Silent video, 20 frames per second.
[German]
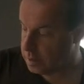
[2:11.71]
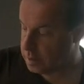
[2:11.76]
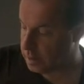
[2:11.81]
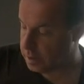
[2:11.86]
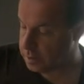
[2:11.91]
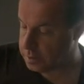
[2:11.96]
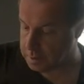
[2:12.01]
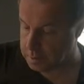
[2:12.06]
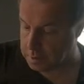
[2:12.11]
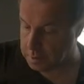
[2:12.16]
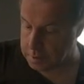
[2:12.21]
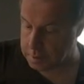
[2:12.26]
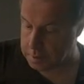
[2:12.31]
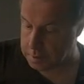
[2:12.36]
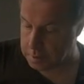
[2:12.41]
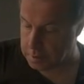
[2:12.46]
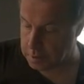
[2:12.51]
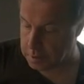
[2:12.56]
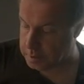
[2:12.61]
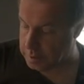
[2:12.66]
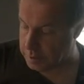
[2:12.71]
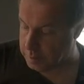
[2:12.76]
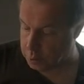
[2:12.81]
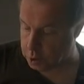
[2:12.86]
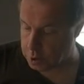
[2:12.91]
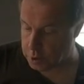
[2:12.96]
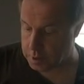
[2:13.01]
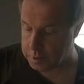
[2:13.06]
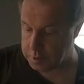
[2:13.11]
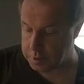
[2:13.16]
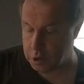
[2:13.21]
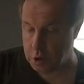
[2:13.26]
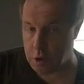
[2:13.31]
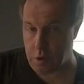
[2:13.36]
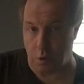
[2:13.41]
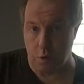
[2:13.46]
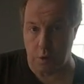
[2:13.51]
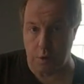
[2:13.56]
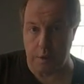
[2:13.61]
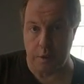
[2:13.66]
Das ist eine
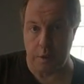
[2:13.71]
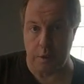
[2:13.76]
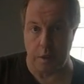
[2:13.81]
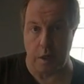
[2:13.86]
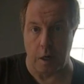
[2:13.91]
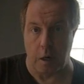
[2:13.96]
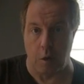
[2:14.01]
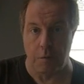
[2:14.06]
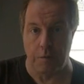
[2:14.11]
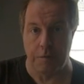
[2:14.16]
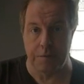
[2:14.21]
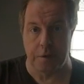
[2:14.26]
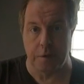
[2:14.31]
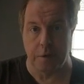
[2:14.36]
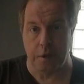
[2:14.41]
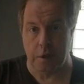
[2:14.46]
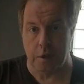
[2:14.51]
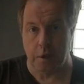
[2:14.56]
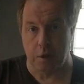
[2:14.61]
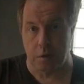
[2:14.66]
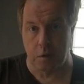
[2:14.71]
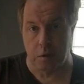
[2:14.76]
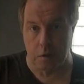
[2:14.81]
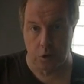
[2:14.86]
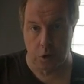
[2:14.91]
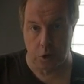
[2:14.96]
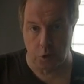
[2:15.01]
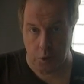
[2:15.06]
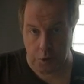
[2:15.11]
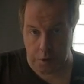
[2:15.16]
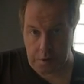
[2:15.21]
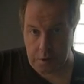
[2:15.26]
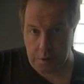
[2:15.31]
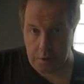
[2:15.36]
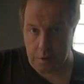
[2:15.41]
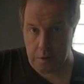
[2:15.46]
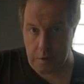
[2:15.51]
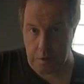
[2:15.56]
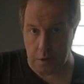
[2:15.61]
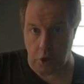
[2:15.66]
Diebstahlsicherung, die auf die
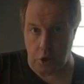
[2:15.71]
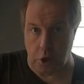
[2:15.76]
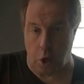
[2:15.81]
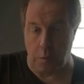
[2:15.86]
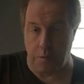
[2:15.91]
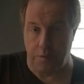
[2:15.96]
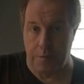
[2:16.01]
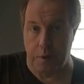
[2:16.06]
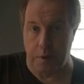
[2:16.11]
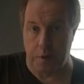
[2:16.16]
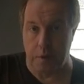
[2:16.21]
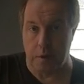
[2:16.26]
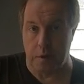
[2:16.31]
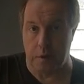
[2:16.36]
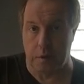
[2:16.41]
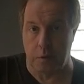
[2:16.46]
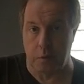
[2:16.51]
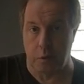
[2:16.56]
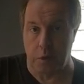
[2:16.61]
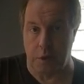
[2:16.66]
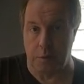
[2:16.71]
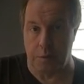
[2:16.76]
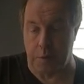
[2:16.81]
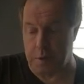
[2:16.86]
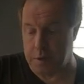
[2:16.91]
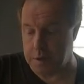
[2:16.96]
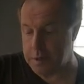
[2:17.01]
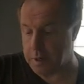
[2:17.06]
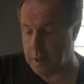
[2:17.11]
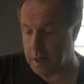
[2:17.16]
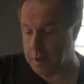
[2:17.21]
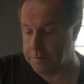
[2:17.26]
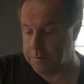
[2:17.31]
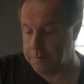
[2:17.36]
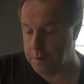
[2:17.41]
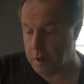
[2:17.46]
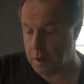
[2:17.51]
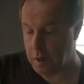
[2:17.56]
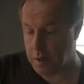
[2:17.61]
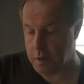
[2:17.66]
Stützen geschraubt wird, sodass man nicht
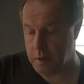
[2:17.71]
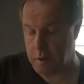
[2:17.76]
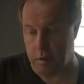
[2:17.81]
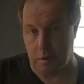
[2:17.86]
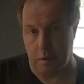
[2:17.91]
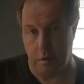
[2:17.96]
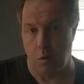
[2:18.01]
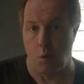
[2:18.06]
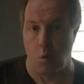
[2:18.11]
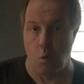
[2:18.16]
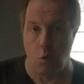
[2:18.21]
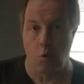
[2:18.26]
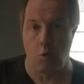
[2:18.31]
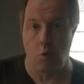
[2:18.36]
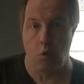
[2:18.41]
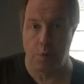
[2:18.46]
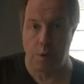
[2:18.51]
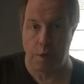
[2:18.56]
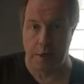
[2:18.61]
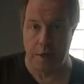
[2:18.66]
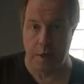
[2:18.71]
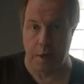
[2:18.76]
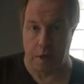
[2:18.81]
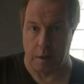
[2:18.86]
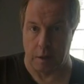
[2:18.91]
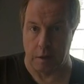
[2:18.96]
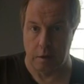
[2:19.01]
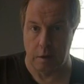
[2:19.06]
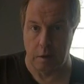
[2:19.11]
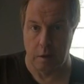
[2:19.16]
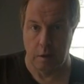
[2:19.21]
einfach hochkurbeln kann.